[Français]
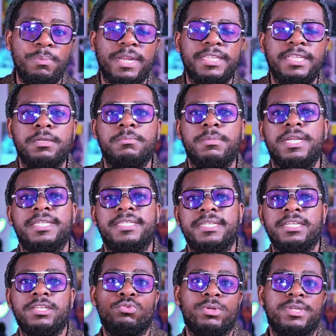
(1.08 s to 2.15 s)
pratiquement les
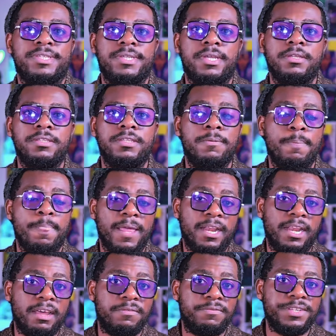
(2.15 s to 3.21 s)
années 60,
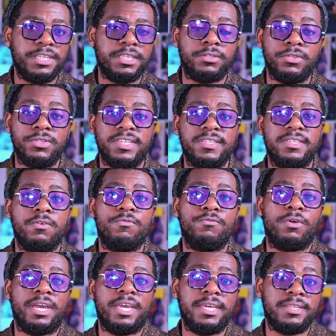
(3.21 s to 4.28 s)
l'Afrique ne cesse
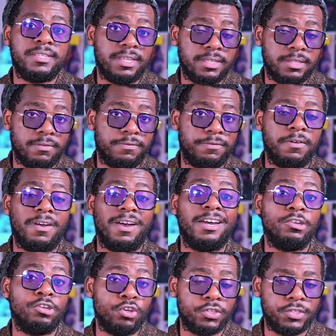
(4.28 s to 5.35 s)
d'envoyer ses enfants
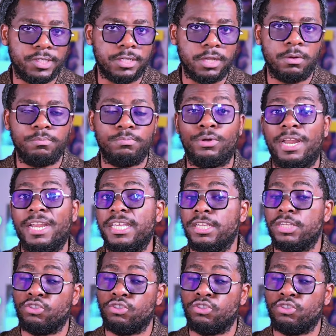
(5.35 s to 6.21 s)
en Occident pour aller